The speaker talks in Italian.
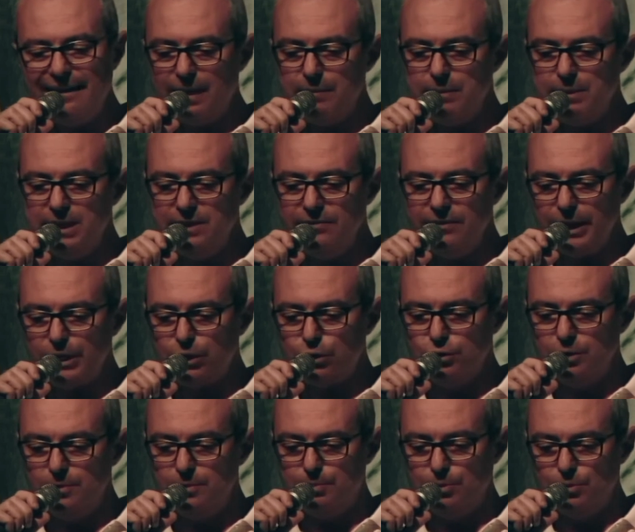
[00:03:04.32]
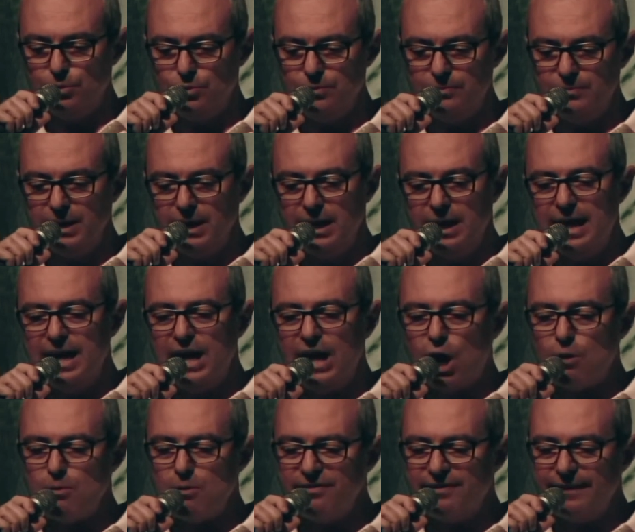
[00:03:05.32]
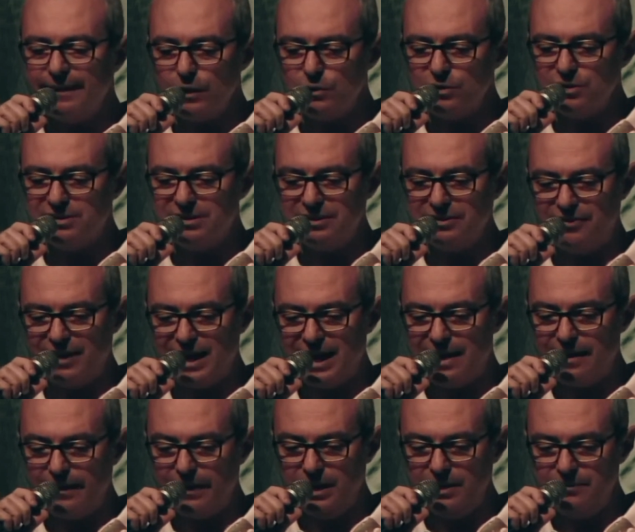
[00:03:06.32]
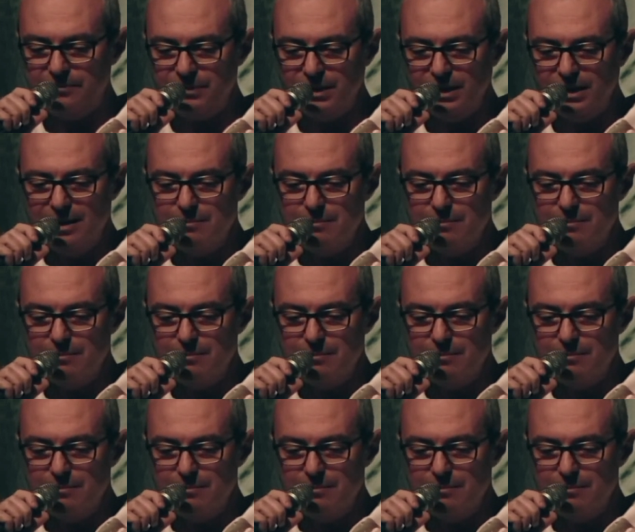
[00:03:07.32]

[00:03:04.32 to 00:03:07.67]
mi diverto di più. È come fare un safari.